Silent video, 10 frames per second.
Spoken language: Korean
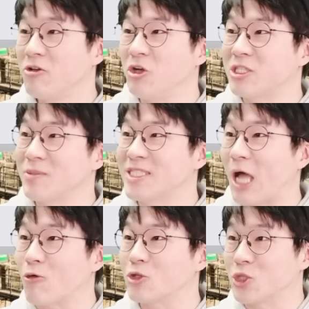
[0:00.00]
열심히
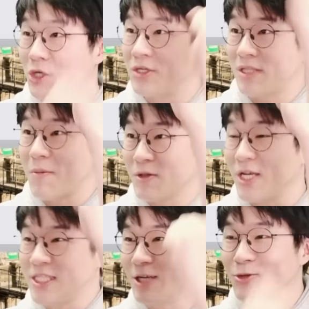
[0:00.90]
싸우고 있어. 대만
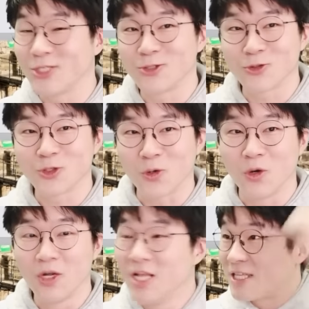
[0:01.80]
화이팅 우리 이러고
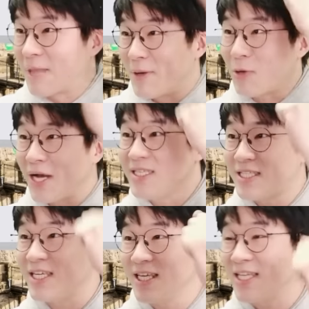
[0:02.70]
있고 대만
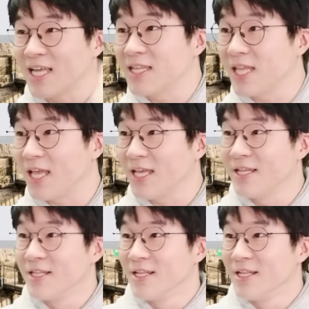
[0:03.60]
화이팅이긴 한데